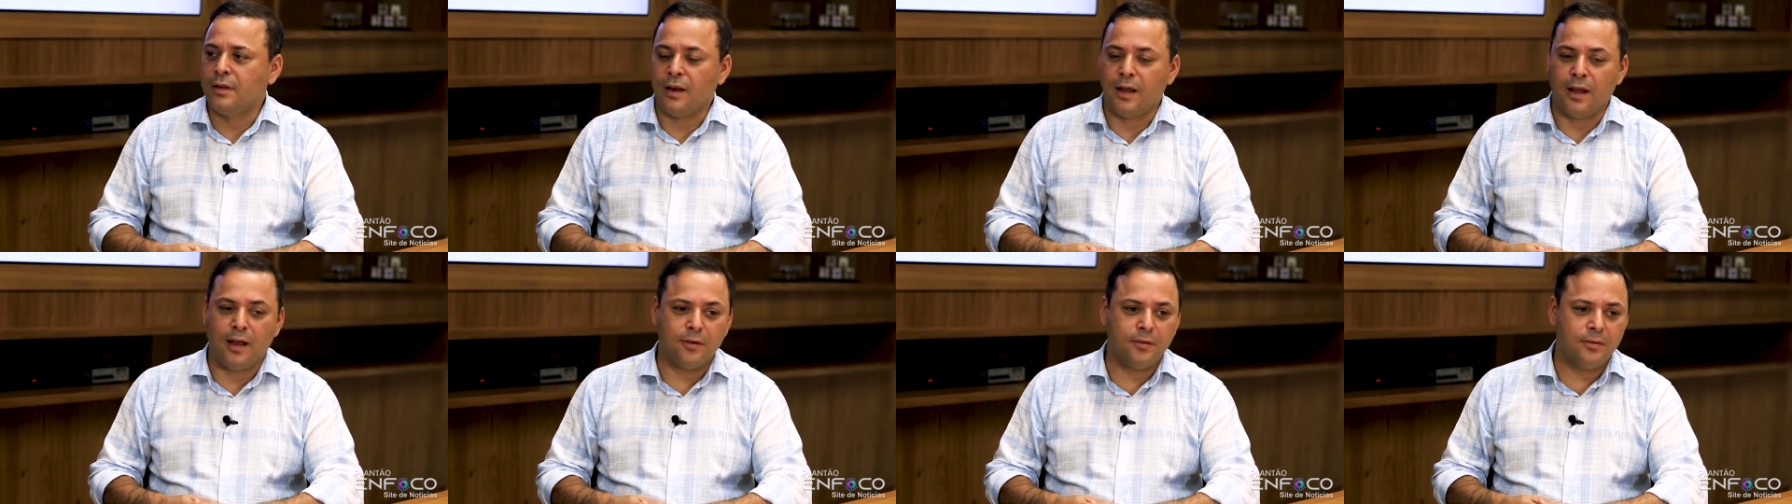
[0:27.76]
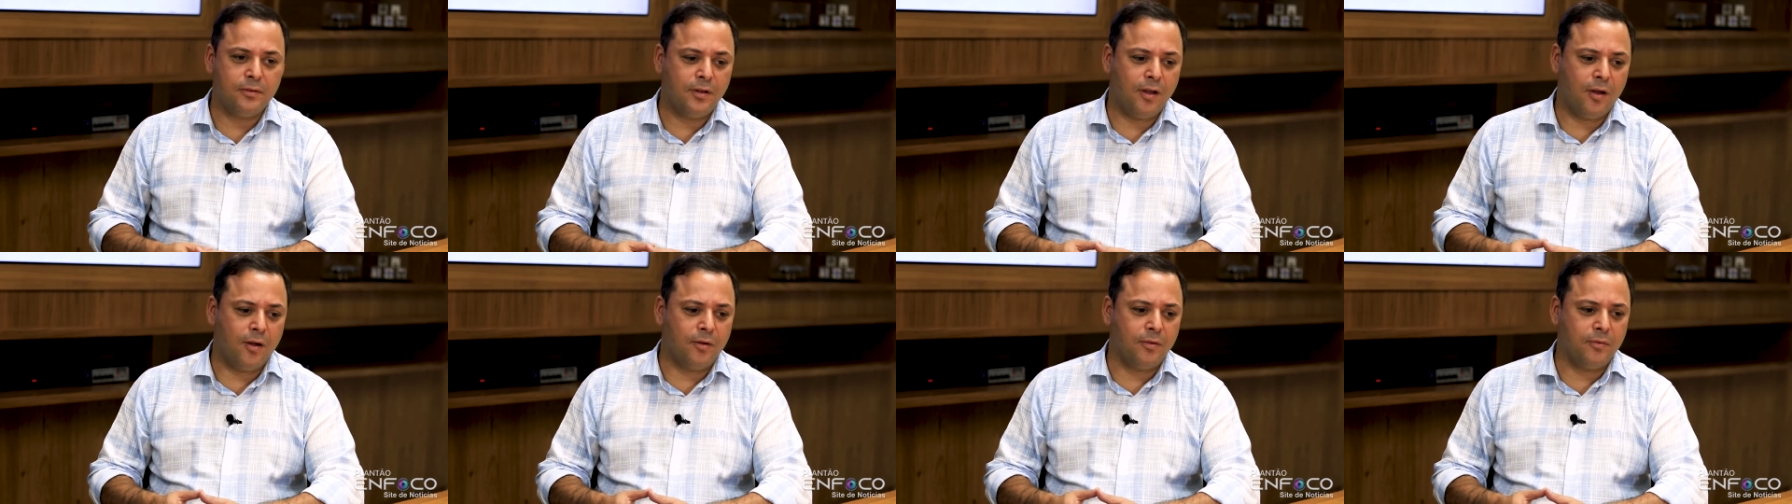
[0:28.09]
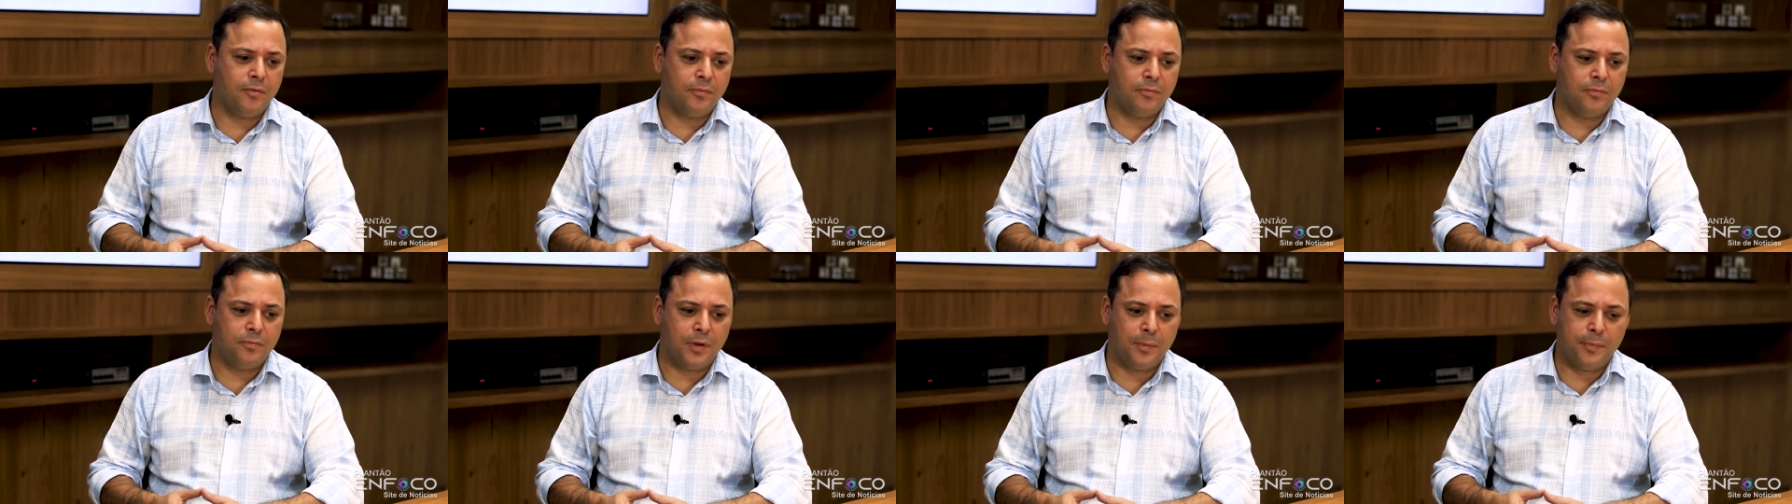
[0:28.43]
Claro,
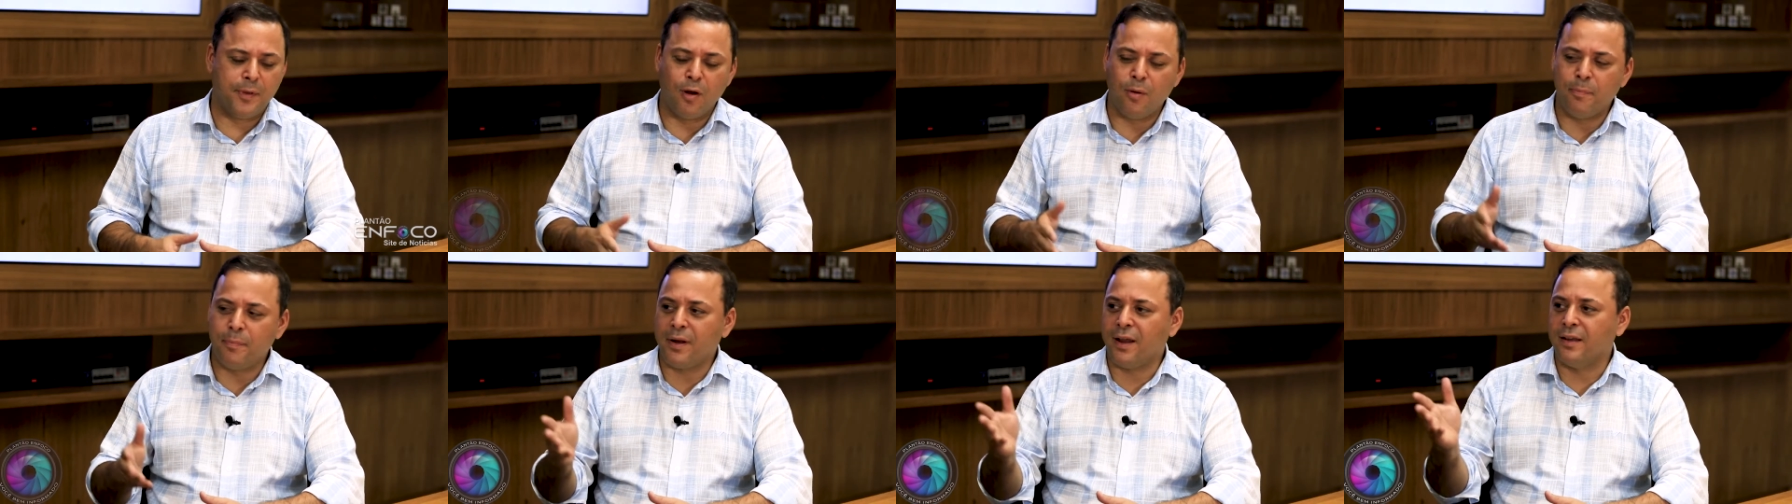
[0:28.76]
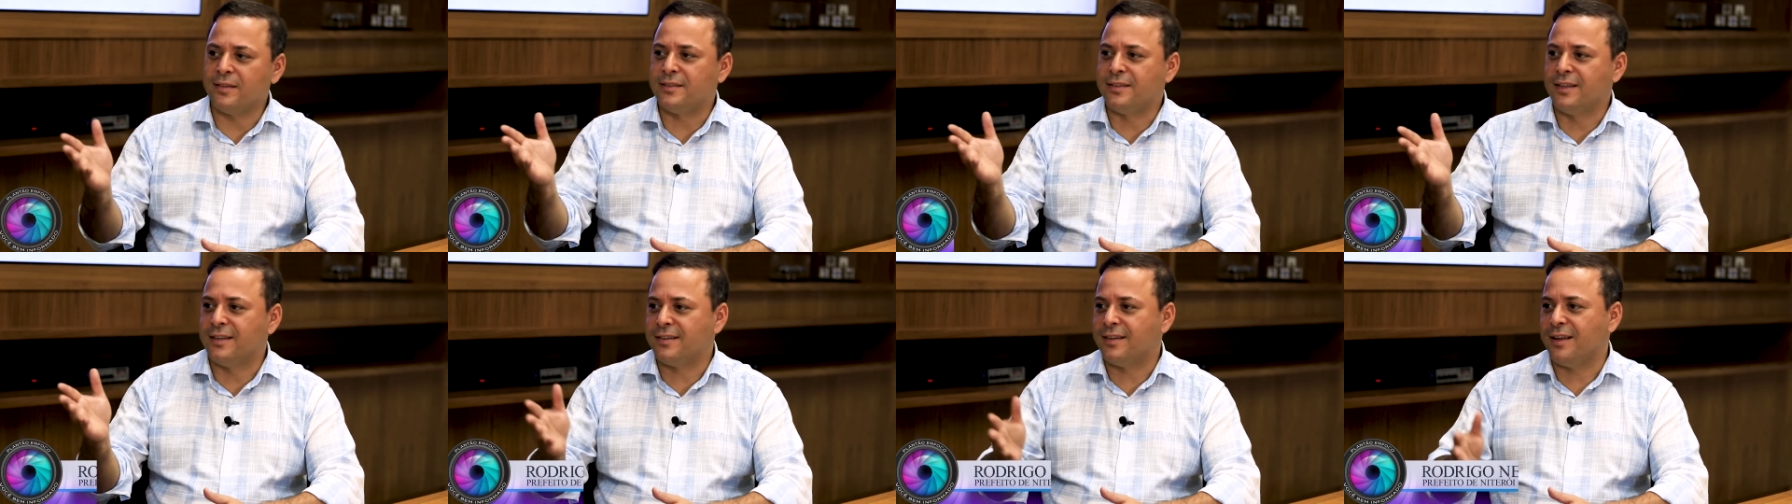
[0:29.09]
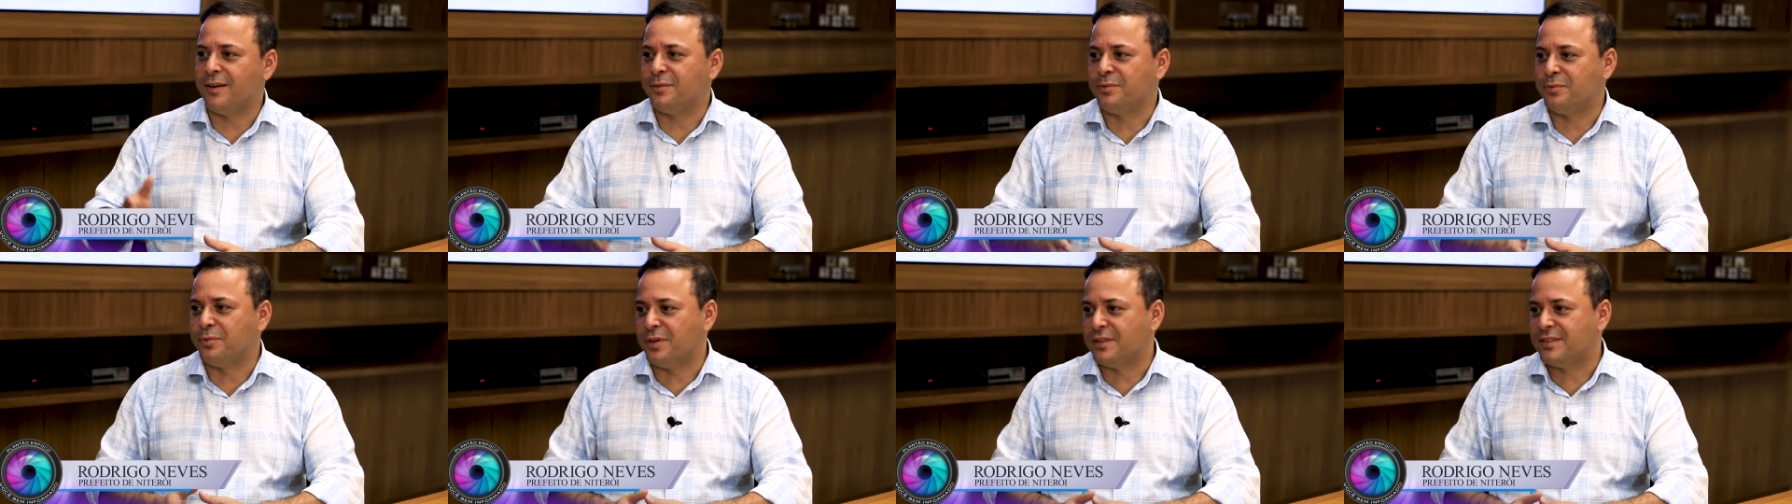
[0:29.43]
não. Primeiro é um prazer
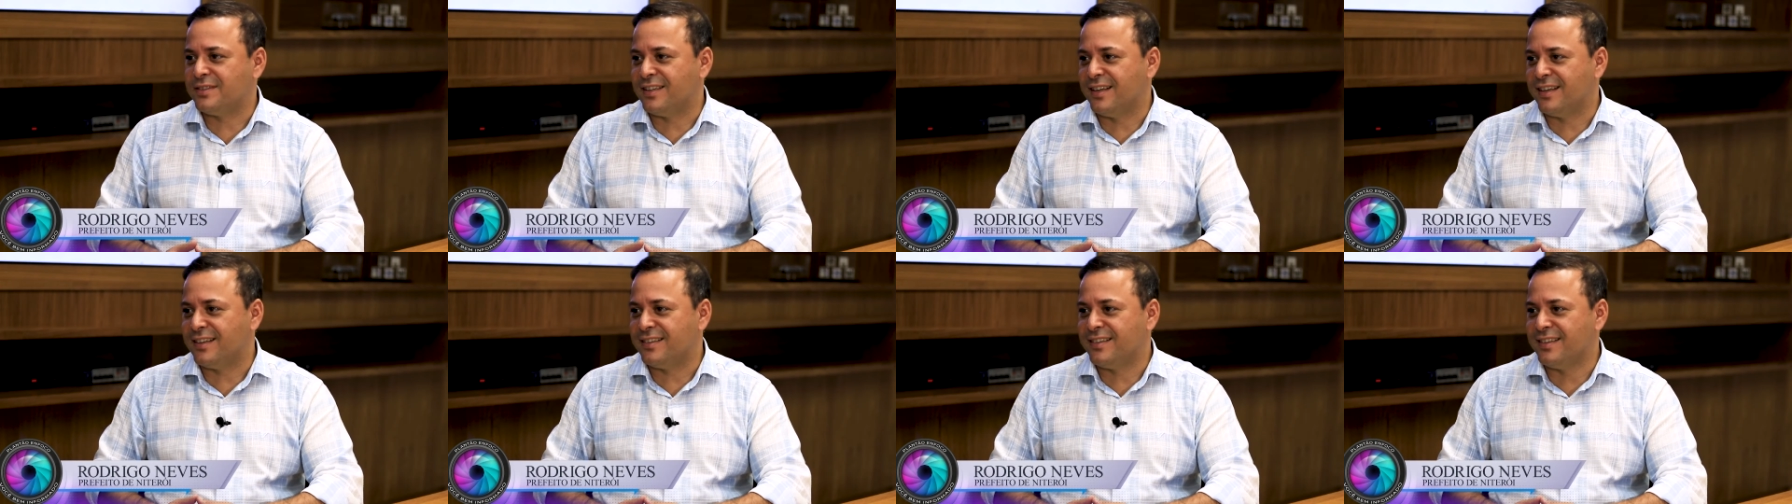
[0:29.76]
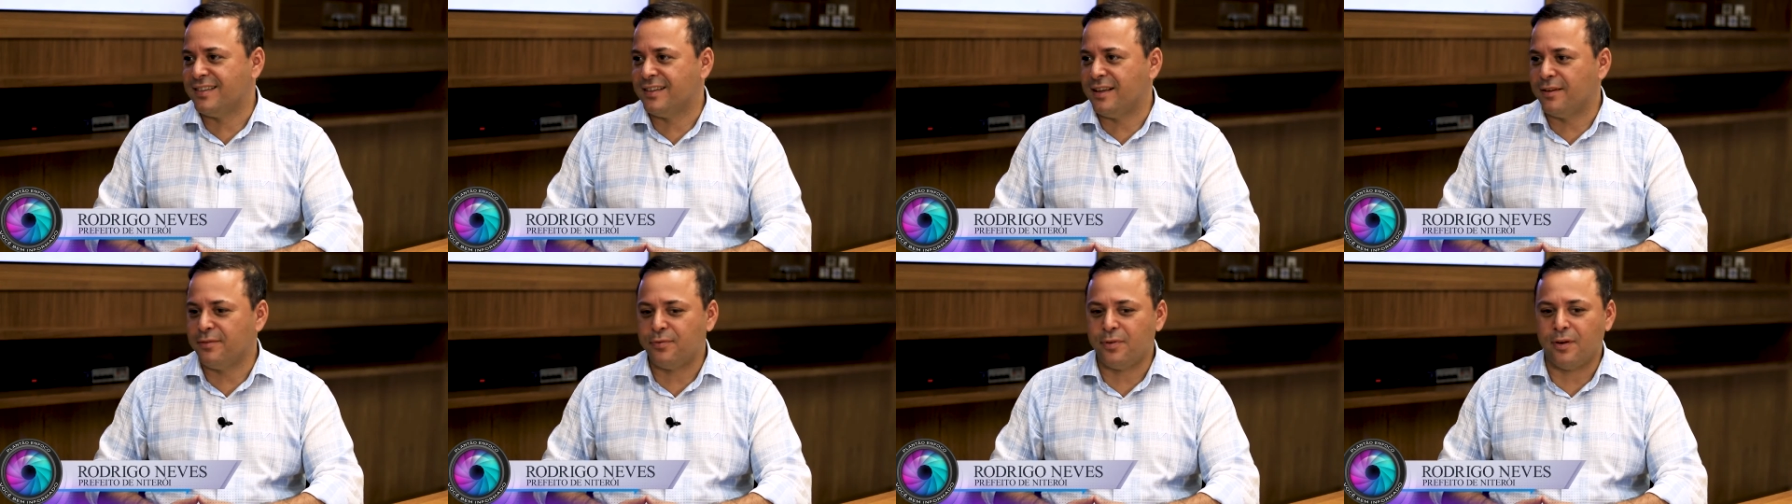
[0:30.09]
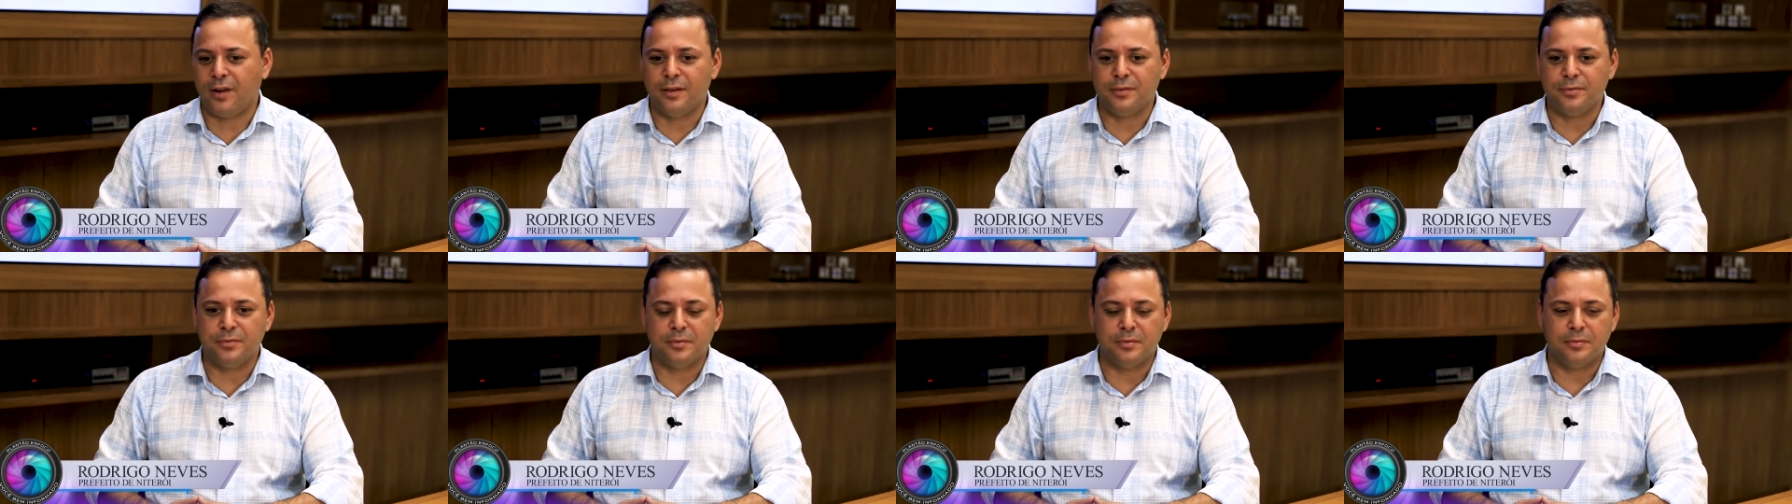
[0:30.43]
estar com você aqui, né,
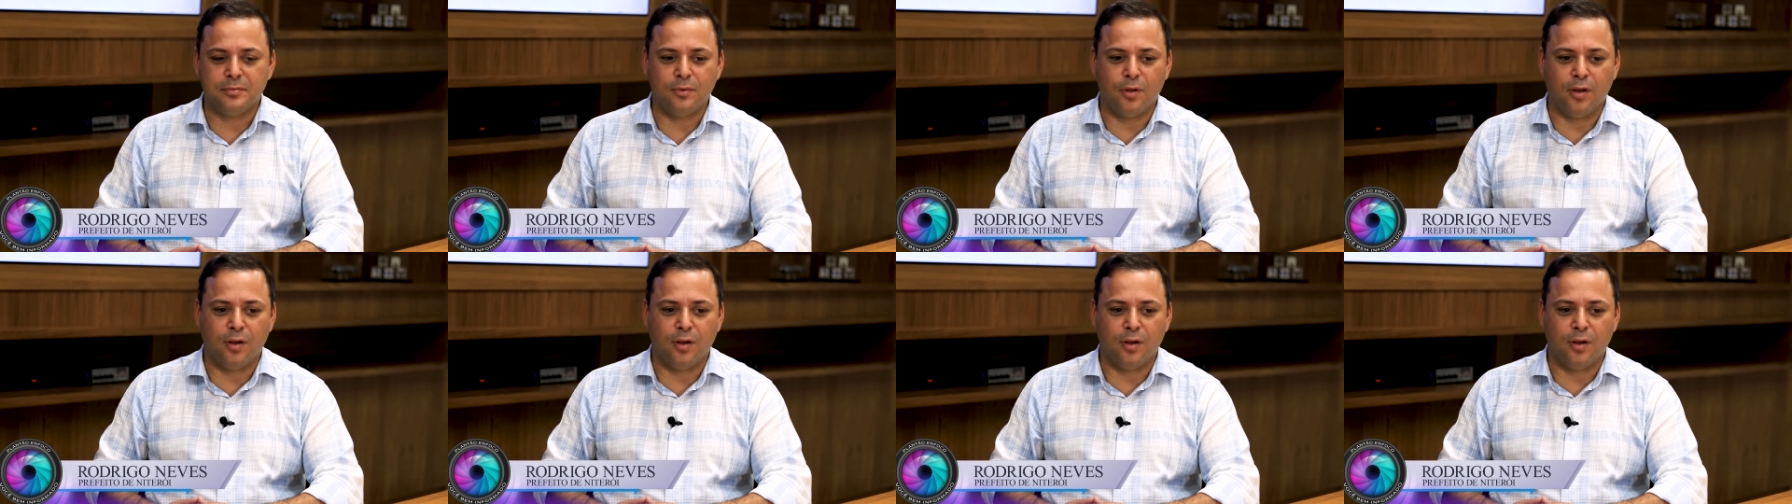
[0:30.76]
Flávio?